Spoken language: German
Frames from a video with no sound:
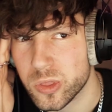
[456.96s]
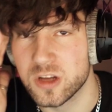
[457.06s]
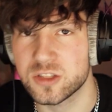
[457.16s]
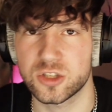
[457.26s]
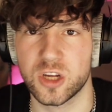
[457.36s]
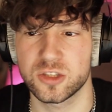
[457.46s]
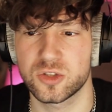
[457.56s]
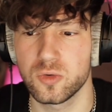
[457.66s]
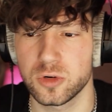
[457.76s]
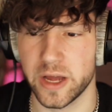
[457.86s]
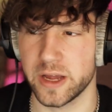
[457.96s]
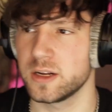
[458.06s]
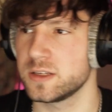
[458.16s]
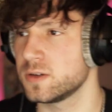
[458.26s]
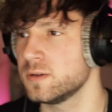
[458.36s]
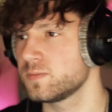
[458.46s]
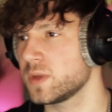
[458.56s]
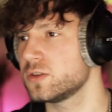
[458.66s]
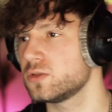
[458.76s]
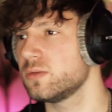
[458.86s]
Das ist ganz gut eigentlich, ne?
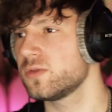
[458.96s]
Also, liebe